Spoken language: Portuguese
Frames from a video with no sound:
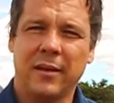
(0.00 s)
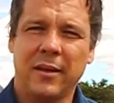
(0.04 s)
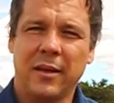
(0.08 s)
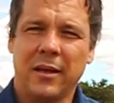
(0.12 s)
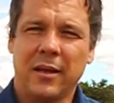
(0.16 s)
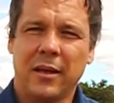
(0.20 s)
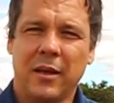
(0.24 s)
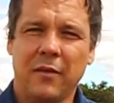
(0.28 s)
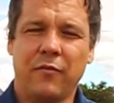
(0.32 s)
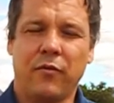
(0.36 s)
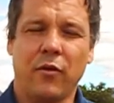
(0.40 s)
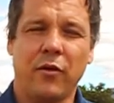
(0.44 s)

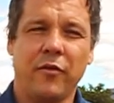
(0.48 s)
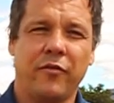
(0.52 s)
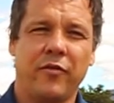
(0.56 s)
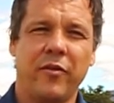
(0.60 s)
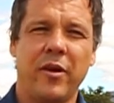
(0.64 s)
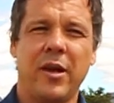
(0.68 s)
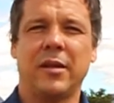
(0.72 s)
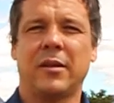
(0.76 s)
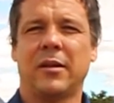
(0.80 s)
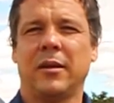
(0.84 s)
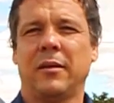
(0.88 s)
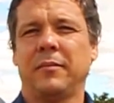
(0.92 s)
que foi
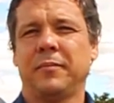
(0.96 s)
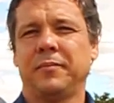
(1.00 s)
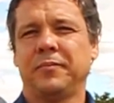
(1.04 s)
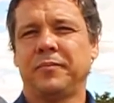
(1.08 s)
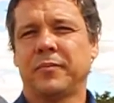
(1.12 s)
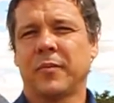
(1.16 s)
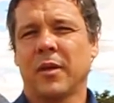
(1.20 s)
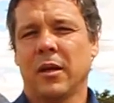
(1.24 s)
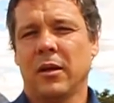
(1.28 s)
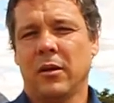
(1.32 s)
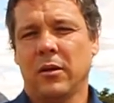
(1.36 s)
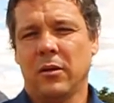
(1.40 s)
feita
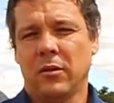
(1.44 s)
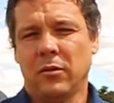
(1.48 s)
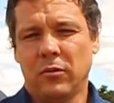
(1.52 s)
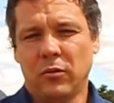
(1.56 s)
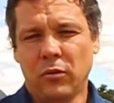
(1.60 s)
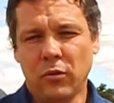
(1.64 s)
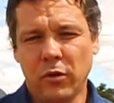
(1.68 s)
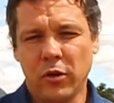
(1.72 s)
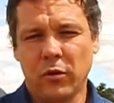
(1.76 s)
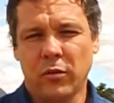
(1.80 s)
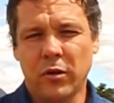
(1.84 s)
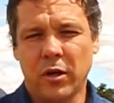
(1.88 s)

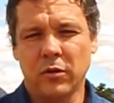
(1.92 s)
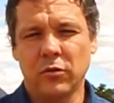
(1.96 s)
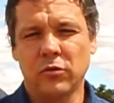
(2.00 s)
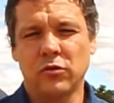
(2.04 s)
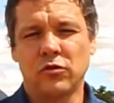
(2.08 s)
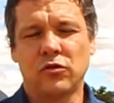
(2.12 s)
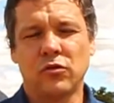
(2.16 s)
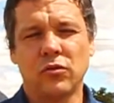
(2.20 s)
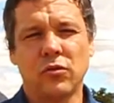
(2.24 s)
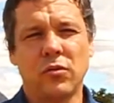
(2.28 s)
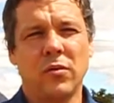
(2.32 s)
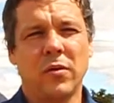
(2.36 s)
no Rio Grande do
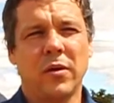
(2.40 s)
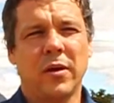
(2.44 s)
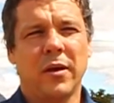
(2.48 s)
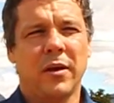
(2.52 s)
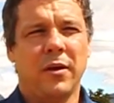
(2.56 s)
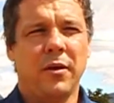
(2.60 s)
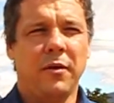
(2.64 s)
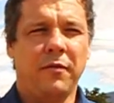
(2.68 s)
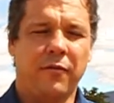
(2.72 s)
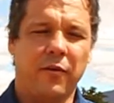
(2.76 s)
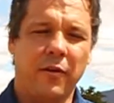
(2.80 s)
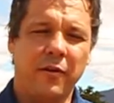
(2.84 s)
Sul
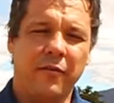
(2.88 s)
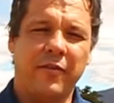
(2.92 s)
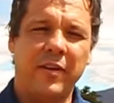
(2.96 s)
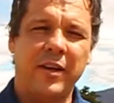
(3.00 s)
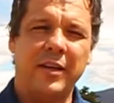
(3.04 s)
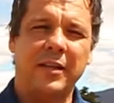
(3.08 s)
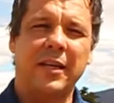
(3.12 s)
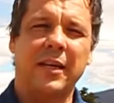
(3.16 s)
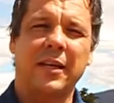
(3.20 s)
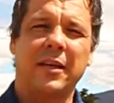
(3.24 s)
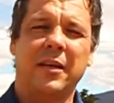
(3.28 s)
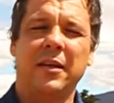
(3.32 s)
e foi
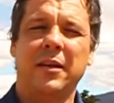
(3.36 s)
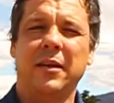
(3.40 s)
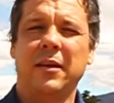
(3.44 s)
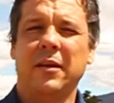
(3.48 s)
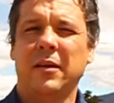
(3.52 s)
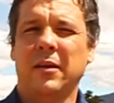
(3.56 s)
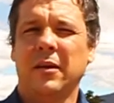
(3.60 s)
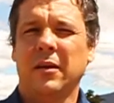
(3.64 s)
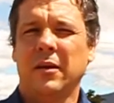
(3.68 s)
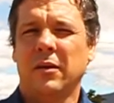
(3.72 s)
feita aqui